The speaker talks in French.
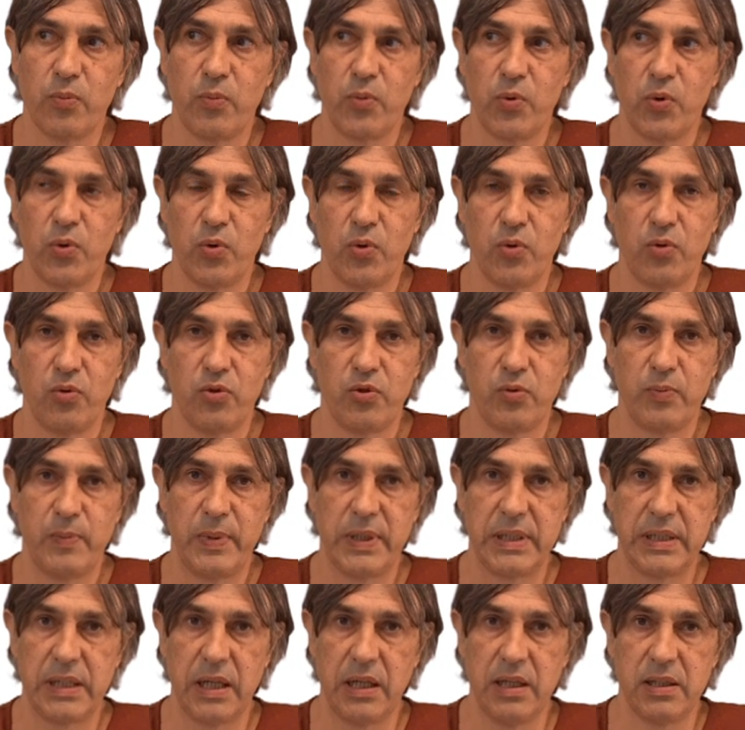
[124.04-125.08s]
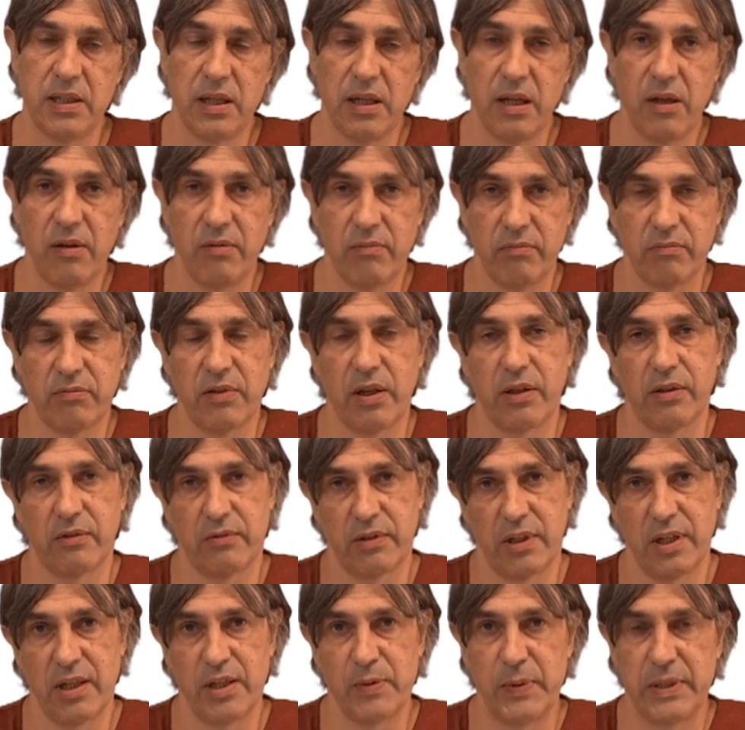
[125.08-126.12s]
un peu spécialisé, enfin
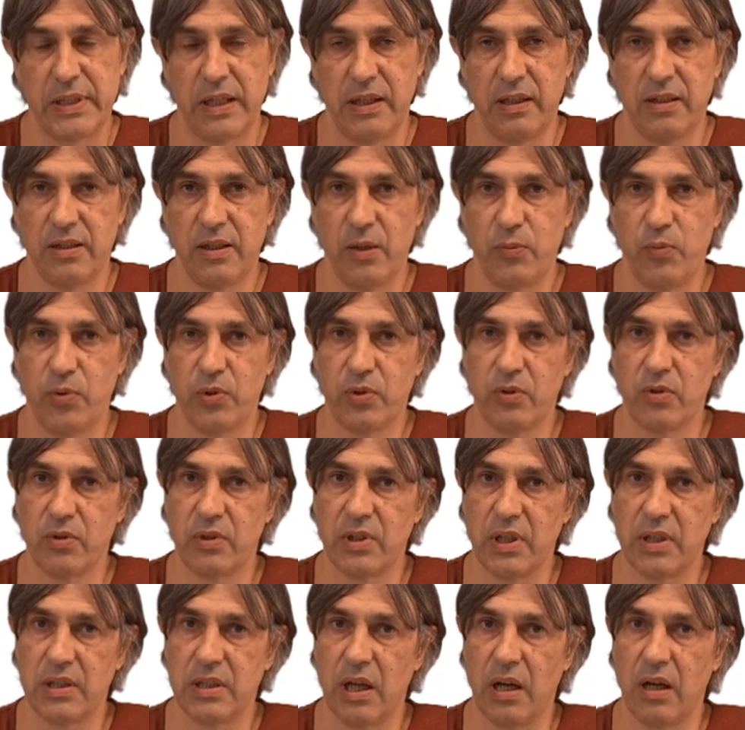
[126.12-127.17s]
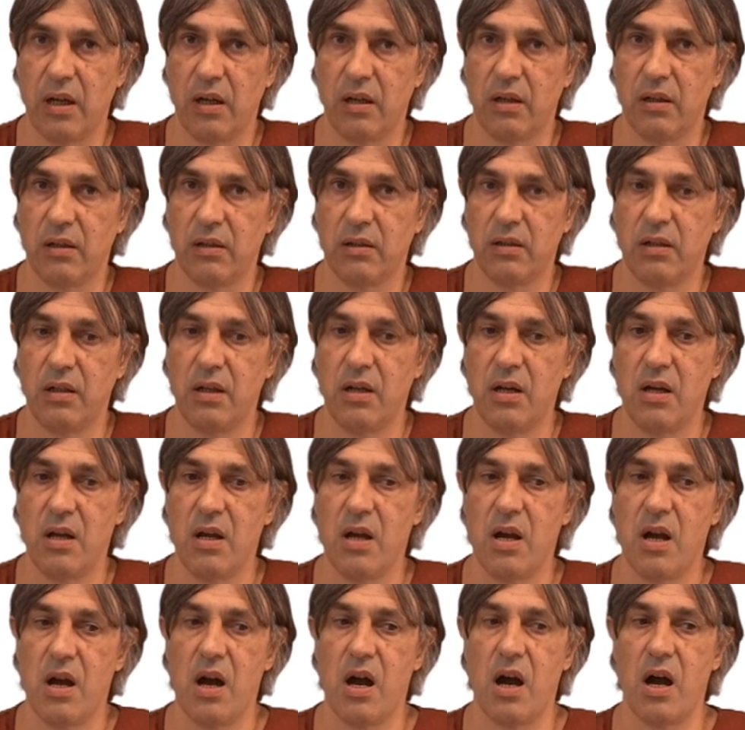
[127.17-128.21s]
très spécialisé, puisque ça sert
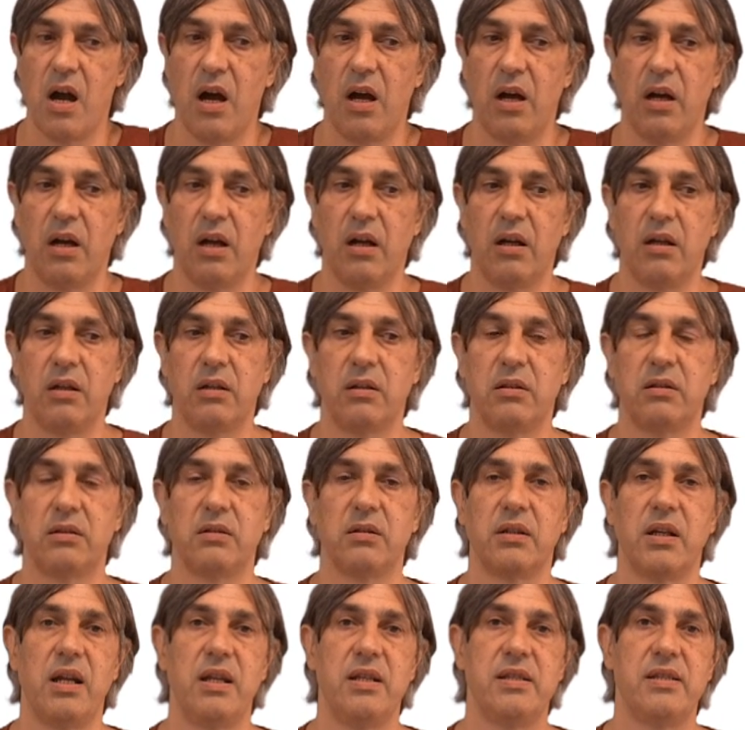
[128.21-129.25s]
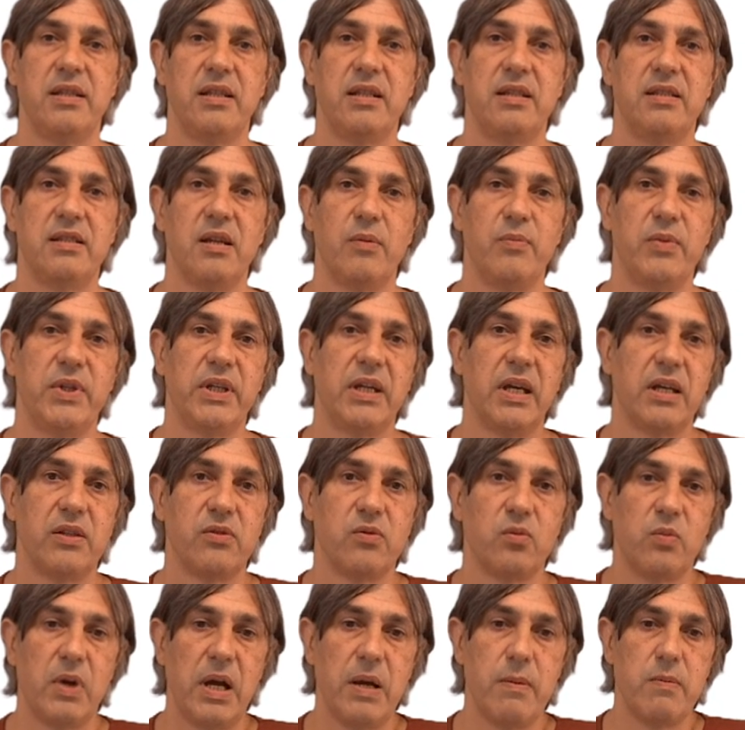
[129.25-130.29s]
à, réaliser des
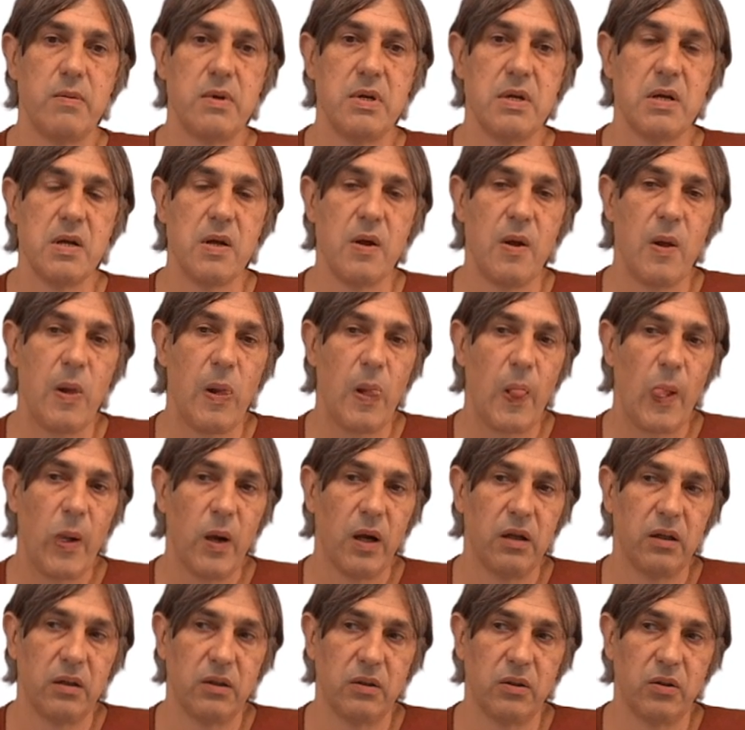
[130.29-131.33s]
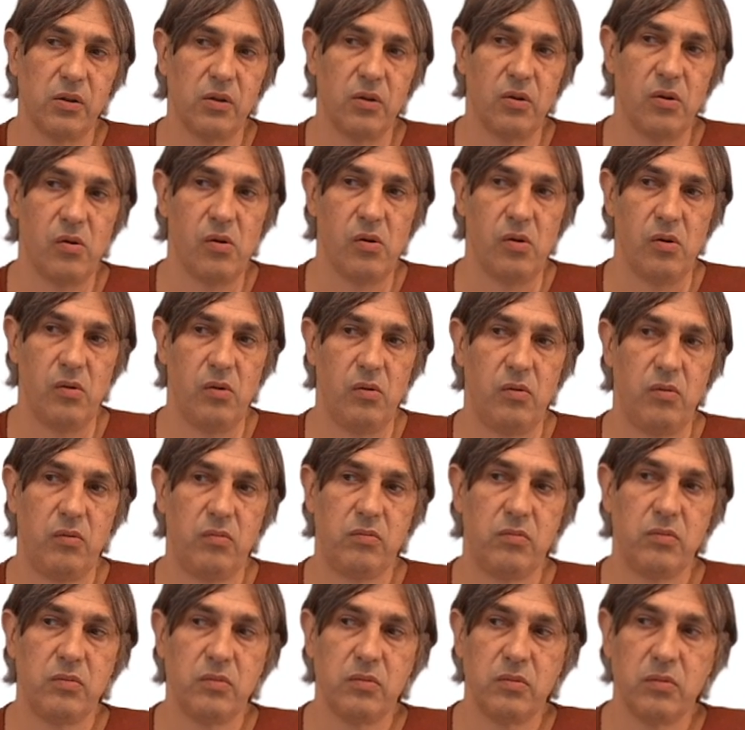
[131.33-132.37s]
applications web. Euh,
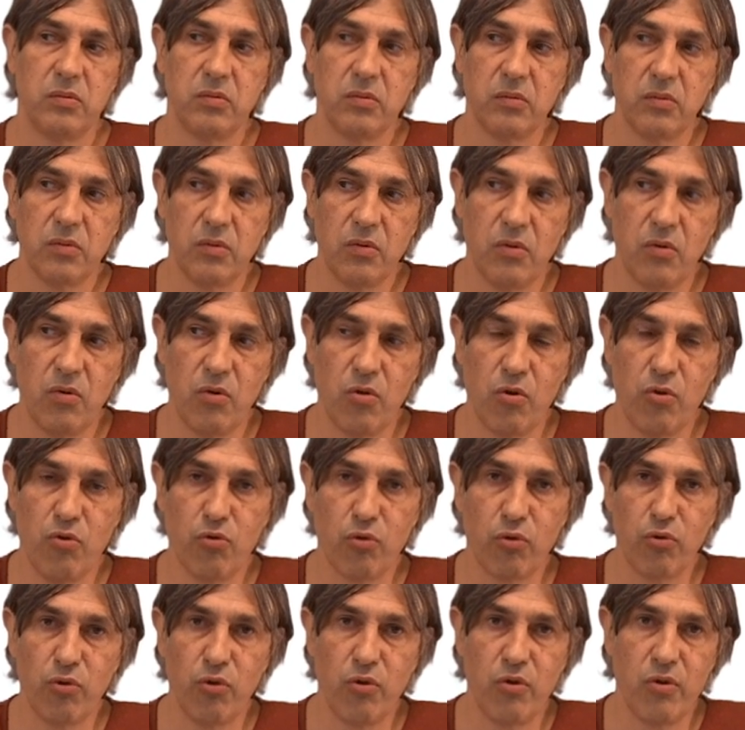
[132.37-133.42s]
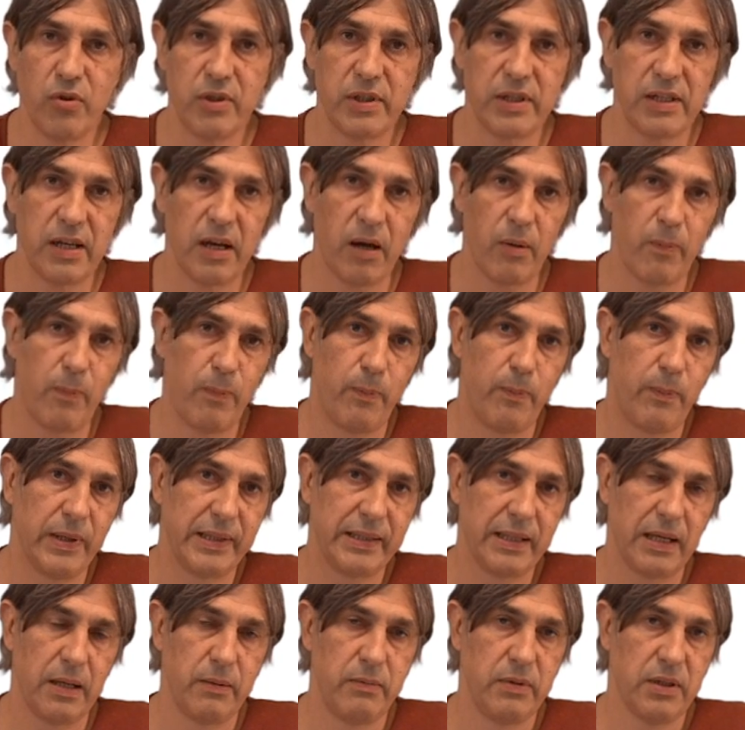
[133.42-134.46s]
le nom ne le sert pas
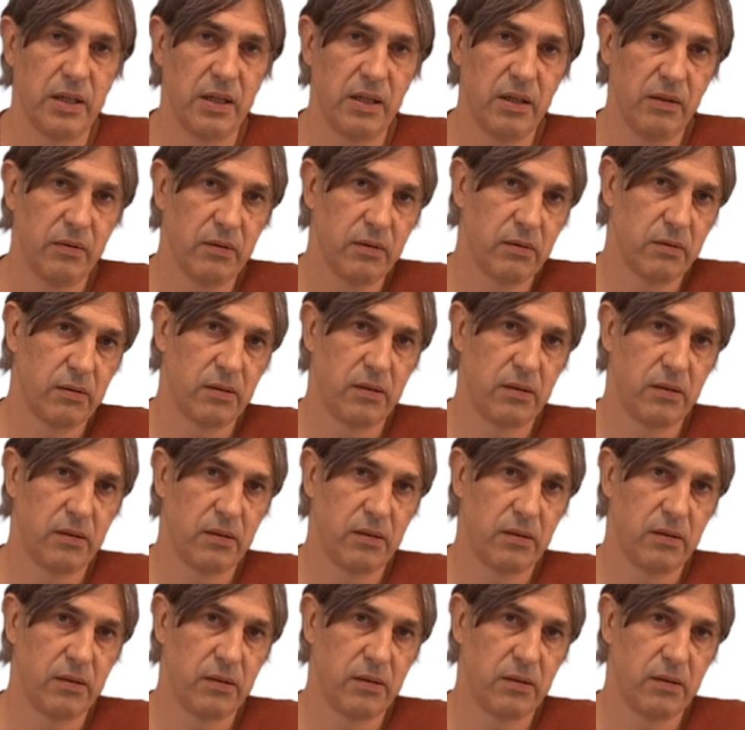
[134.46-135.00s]
très bien.